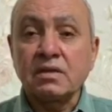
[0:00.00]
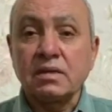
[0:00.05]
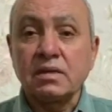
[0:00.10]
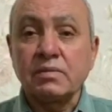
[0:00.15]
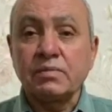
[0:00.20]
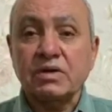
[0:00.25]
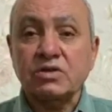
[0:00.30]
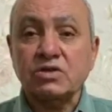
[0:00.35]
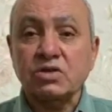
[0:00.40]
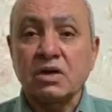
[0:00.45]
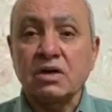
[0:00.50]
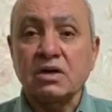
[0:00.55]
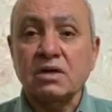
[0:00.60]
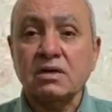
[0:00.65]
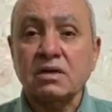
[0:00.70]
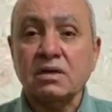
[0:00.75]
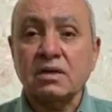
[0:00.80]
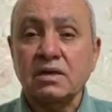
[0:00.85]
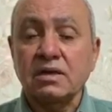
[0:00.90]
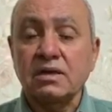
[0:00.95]
يبقى شهر
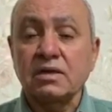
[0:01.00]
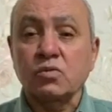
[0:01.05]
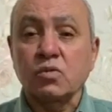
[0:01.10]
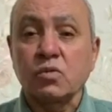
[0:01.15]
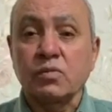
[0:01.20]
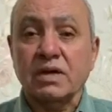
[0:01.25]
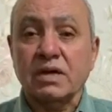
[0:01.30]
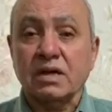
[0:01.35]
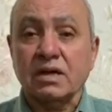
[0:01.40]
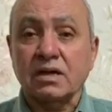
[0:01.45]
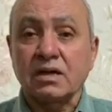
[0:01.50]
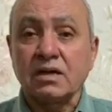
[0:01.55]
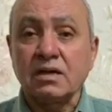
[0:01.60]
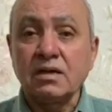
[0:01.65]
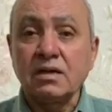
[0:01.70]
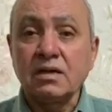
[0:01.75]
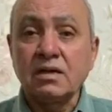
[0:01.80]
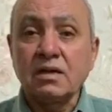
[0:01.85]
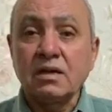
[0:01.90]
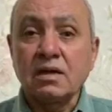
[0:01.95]
خير وبركه
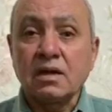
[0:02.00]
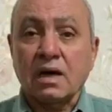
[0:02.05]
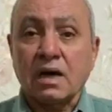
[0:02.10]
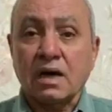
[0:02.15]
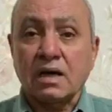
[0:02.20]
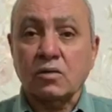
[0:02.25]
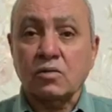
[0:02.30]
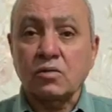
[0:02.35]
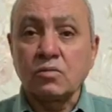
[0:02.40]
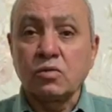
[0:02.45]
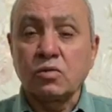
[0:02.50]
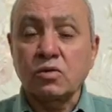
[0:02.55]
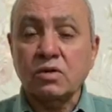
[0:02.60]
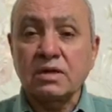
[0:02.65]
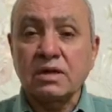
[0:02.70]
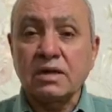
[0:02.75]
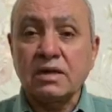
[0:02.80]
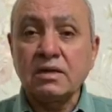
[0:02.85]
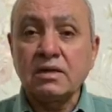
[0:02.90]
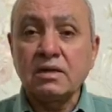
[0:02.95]
على
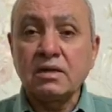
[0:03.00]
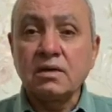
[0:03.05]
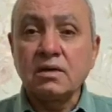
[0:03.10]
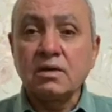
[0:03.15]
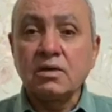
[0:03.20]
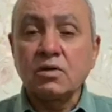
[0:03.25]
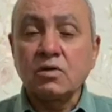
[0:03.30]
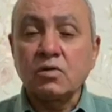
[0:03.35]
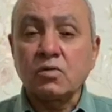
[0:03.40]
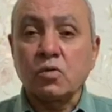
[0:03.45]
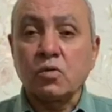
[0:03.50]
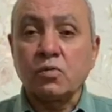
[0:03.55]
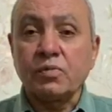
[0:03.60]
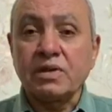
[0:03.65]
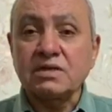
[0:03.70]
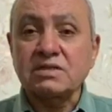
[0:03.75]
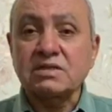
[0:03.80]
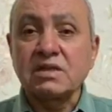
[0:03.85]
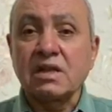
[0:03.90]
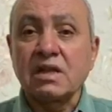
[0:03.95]
جمهورنا
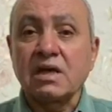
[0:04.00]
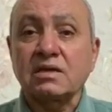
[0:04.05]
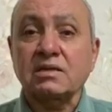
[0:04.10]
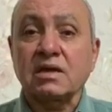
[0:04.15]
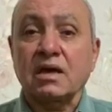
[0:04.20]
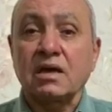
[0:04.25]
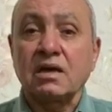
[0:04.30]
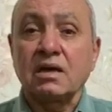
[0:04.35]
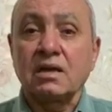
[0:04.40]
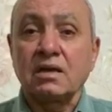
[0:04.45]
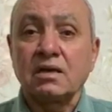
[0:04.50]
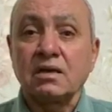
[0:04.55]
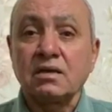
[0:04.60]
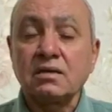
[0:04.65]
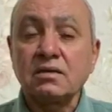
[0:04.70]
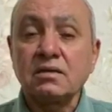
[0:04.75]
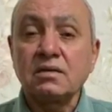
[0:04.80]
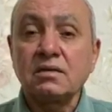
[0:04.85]
وباذن الله تعالى